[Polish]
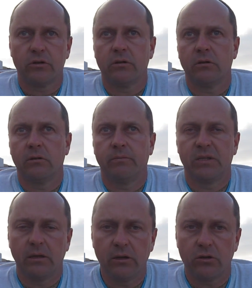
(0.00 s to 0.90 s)
czy
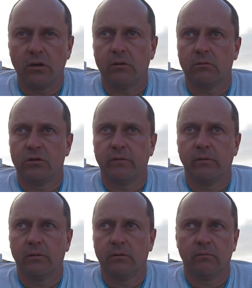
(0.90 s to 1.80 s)
psychiczną, czy
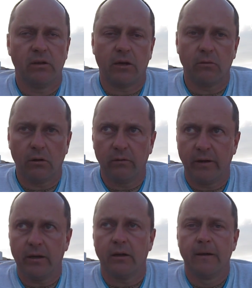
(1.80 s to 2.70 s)

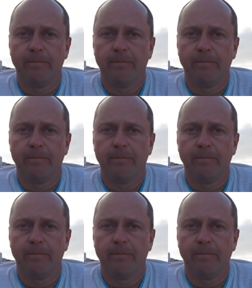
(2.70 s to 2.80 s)
jakąkolwiek,